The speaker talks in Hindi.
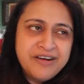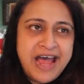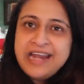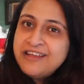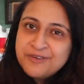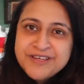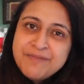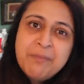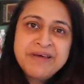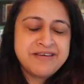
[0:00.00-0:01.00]
राय ने सोचा
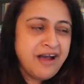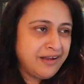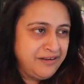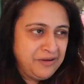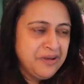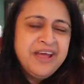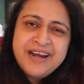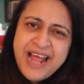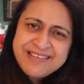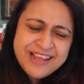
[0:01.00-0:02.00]
मैं मजाक कर रही हूँ
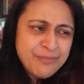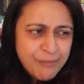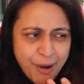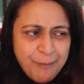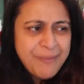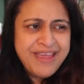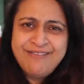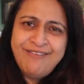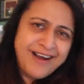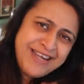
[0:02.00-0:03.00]
राय इज लाइक मम्मी
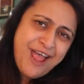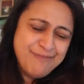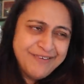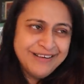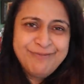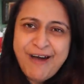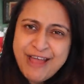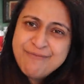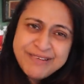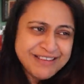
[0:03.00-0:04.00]
वॉट हैपेंड
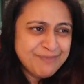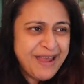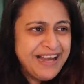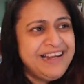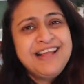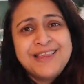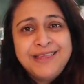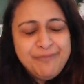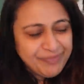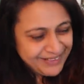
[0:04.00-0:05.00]
फाइव मिनट्स पहले
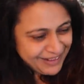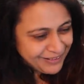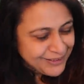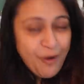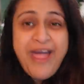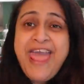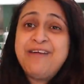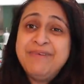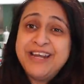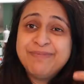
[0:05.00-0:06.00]
लाइक दो
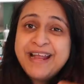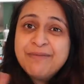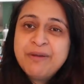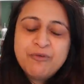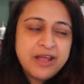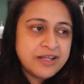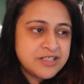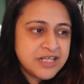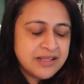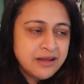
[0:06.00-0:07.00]
एक मिनट पहले मैं पूरी
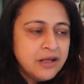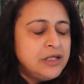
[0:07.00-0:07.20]
अच्छी थी